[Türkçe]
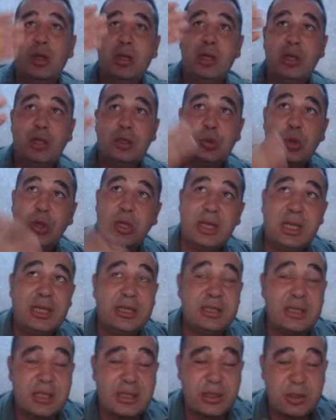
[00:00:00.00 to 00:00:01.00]
E, dolar
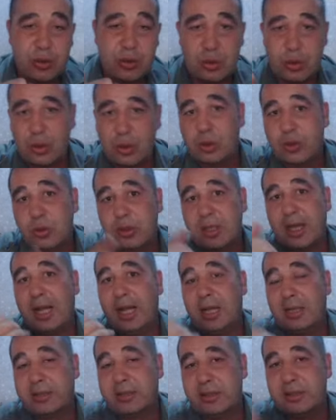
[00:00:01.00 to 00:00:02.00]
endeksi 104'ün
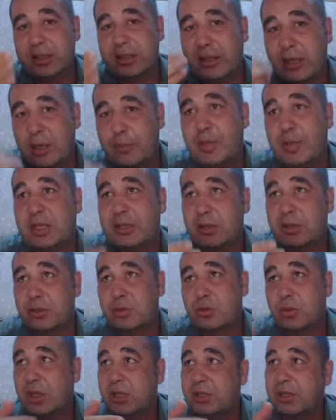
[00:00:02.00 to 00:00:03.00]
altında kapattığı
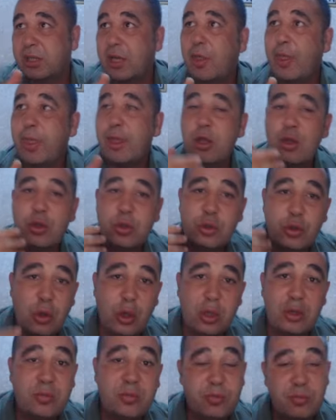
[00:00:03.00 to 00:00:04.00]
sürece
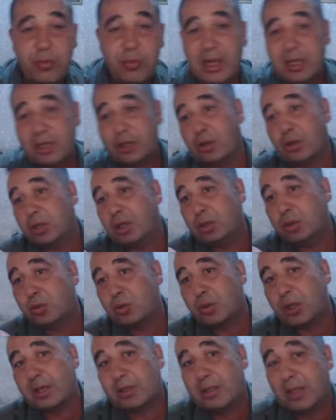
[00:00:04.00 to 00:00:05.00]
yön bana göre
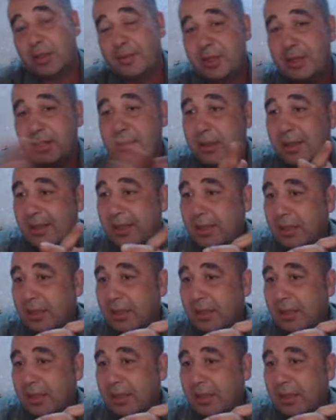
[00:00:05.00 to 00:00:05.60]
yukarı tabi